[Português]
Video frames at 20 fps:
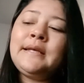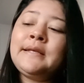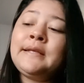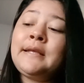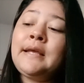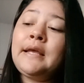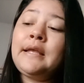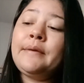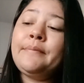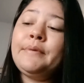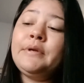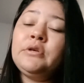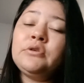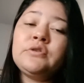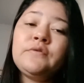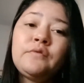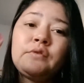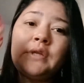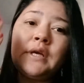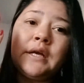Que aí amanhã eu
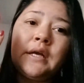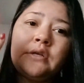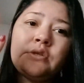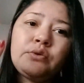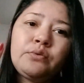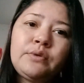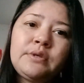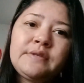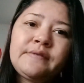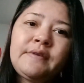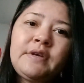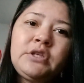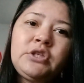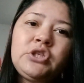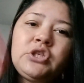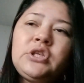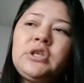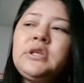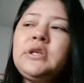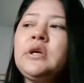já vou estar tá com as unhas
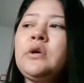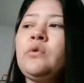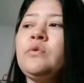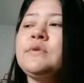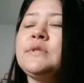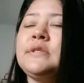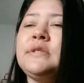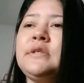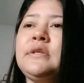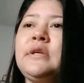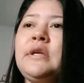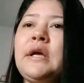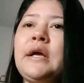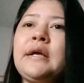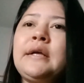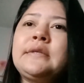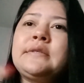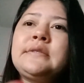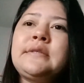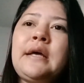feitinhas, a cozinha e a
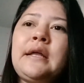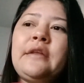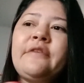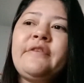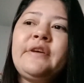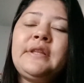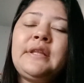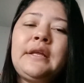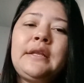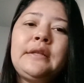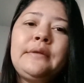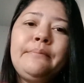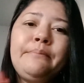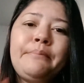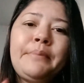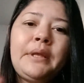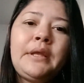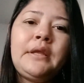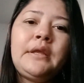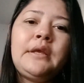sala vai estar tá
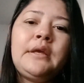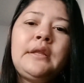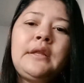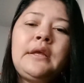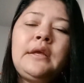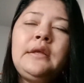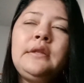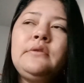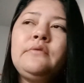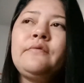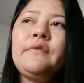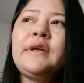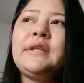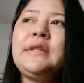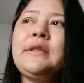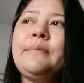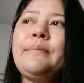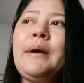limpinha, né? Não vai ter